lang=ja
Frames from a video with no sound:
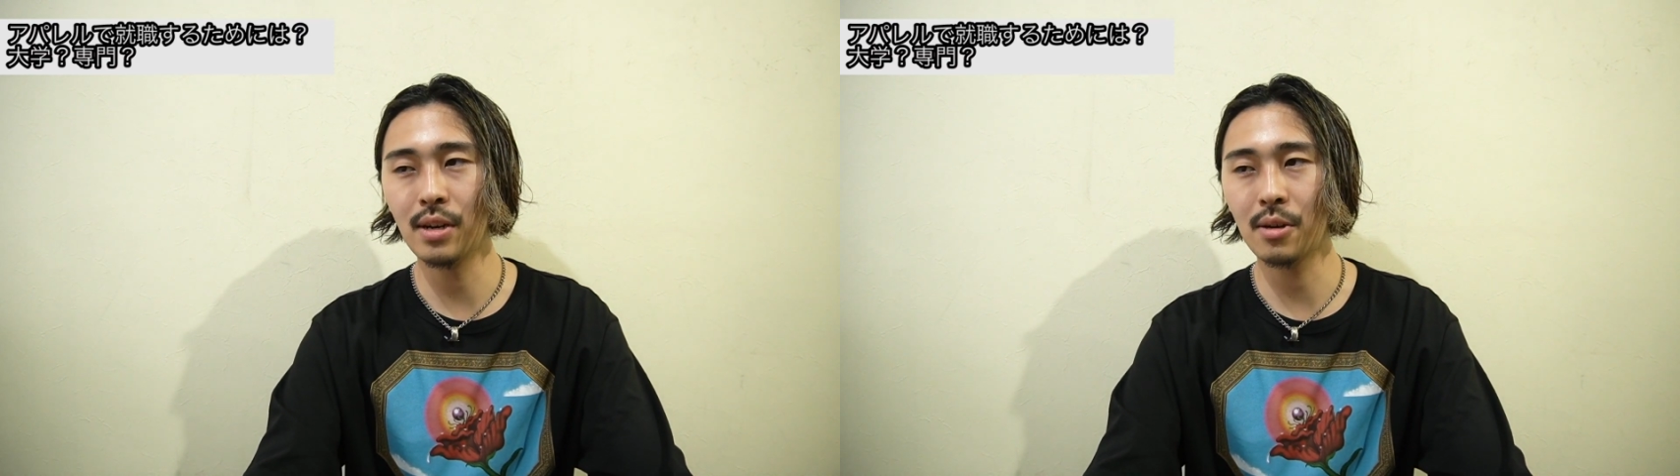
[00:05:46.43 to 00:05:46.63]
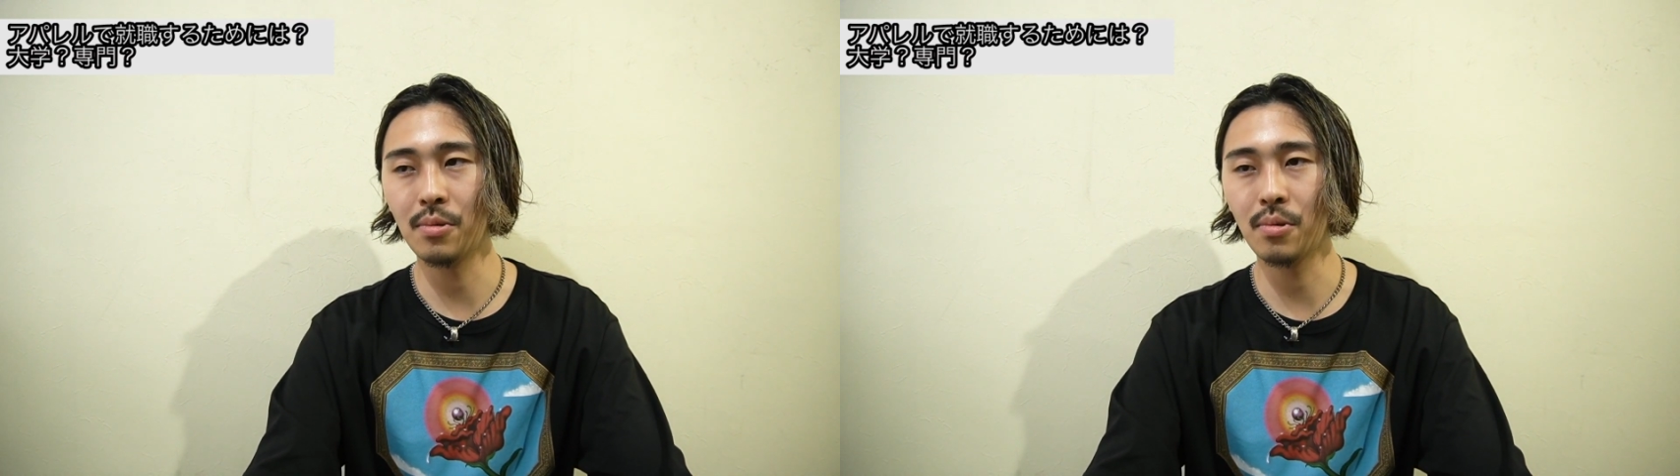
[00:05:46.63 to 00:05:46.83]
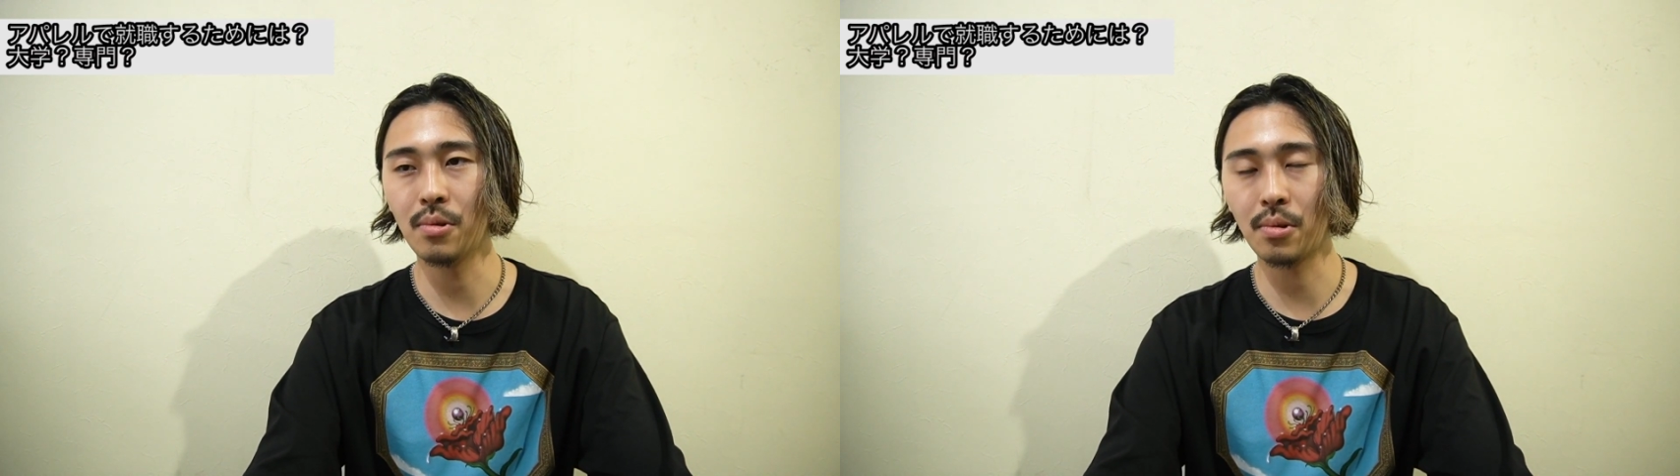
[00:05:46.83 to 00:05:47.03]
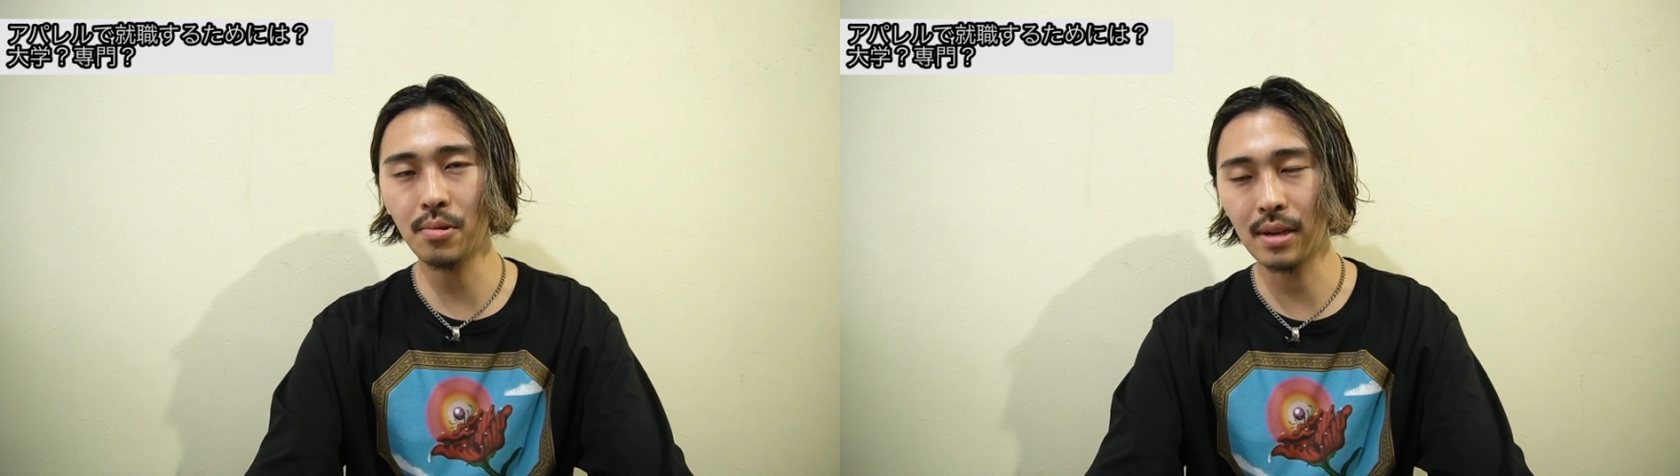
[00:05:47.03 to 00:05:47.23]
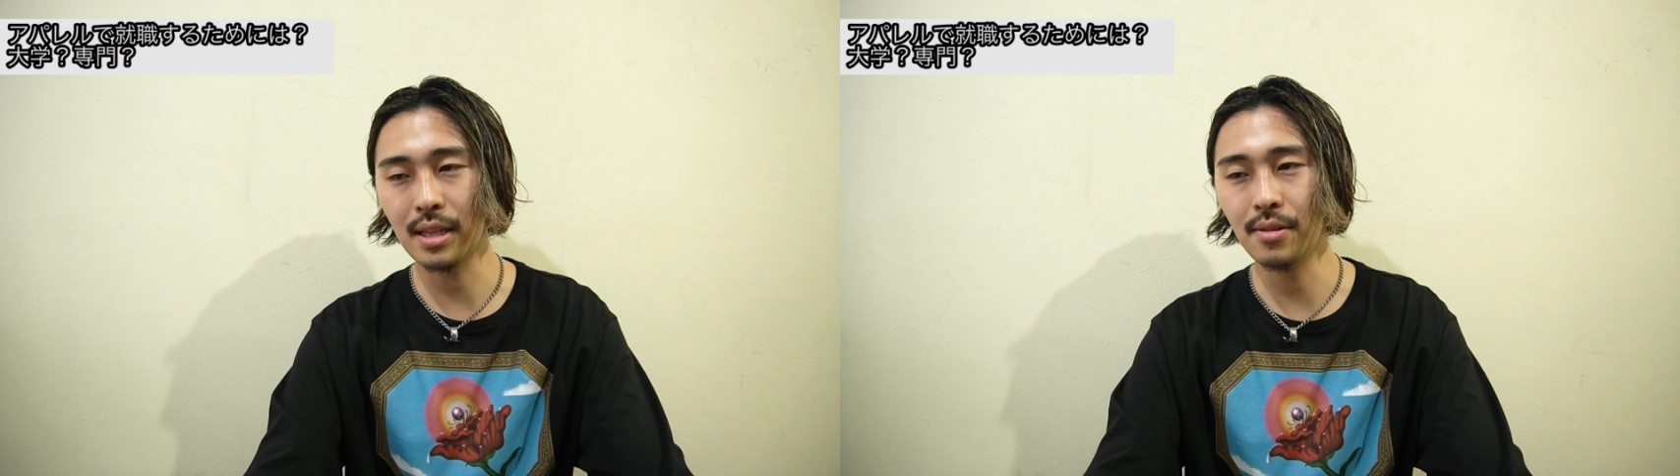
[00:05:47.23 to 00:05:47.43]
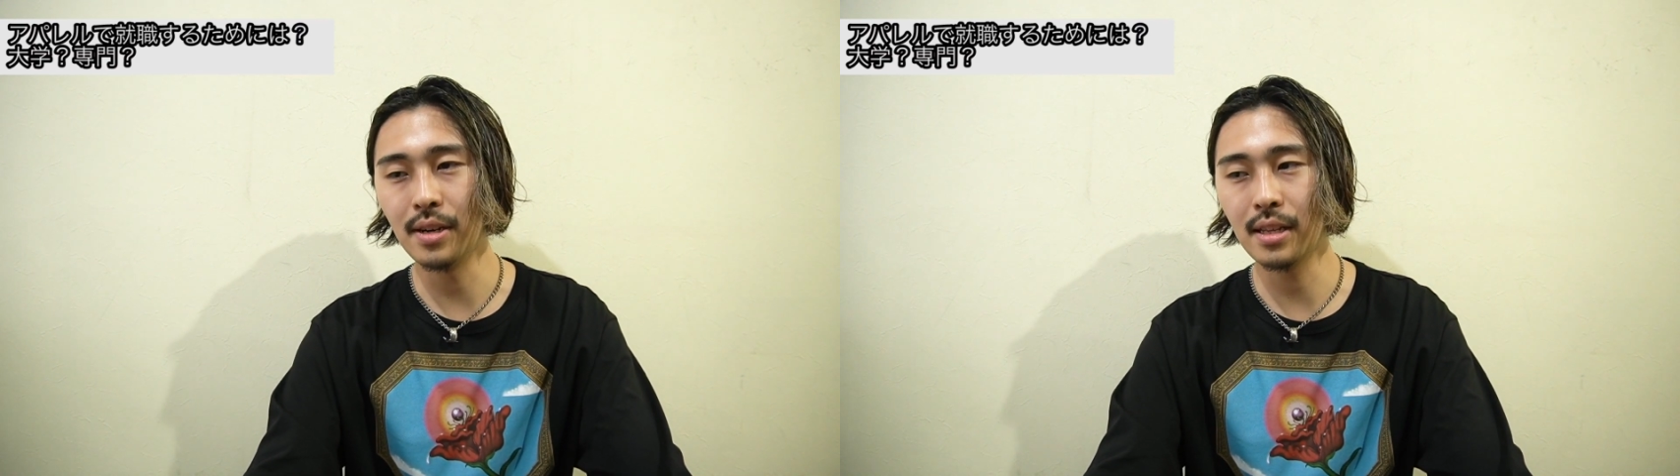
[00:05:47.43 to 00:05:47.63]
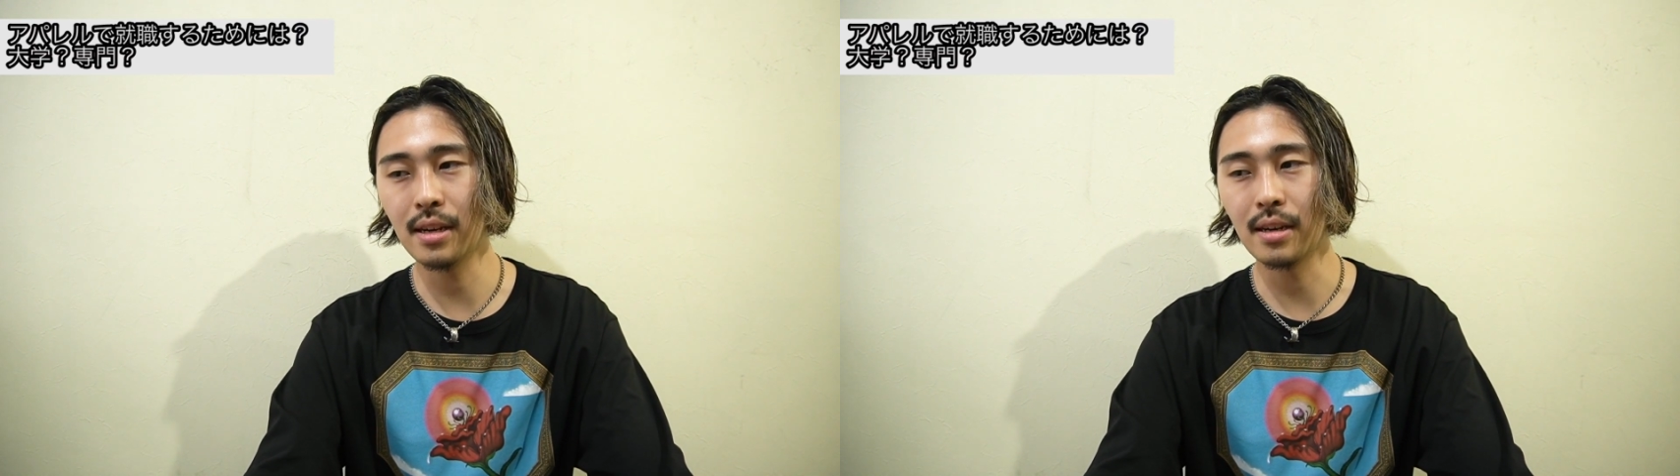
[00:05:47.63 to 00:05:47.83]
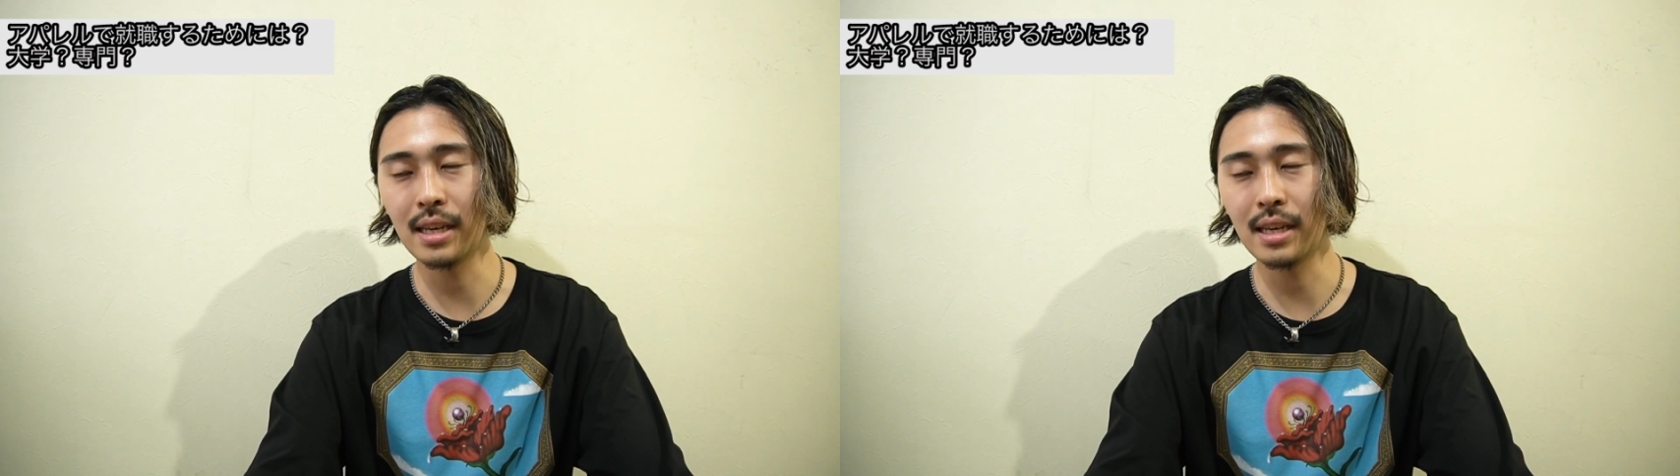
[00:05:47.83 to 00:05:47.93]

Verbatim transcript: 学校の子を取るかって言われたら